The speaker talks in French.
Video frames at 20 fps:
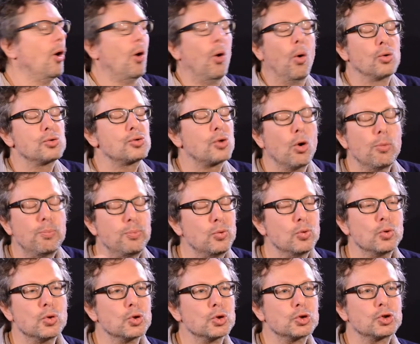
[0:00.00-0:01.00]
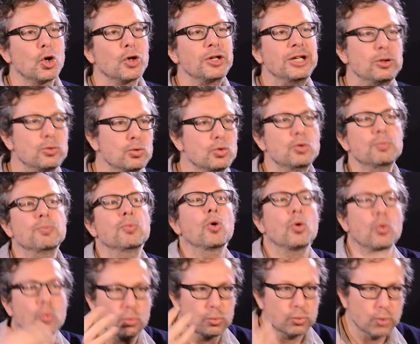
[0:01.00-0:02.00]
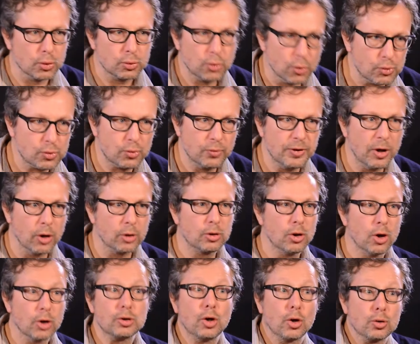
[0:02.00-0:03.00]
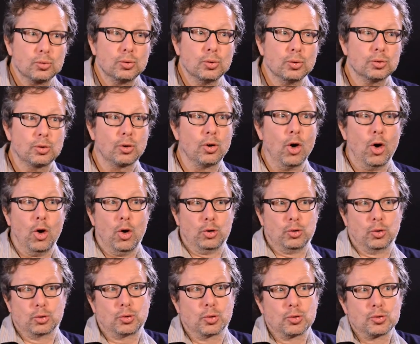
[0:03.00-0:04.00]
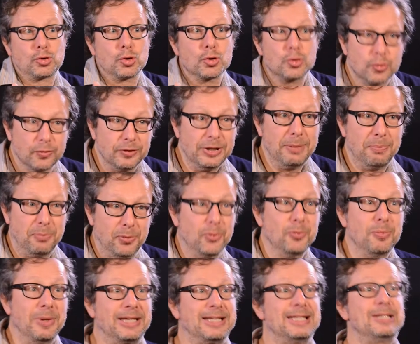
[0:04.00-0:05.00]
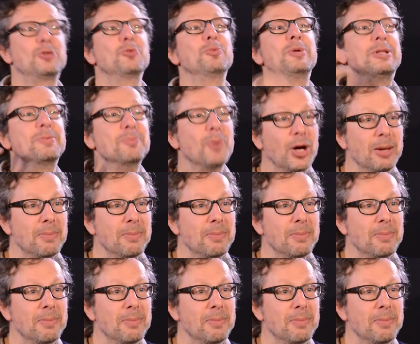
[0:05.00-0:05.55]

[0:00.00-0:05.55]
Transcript: On se replonge dans des tubes dont on se souvient encore, dans d'autres dont on ne se souvenait plus mais qui subitement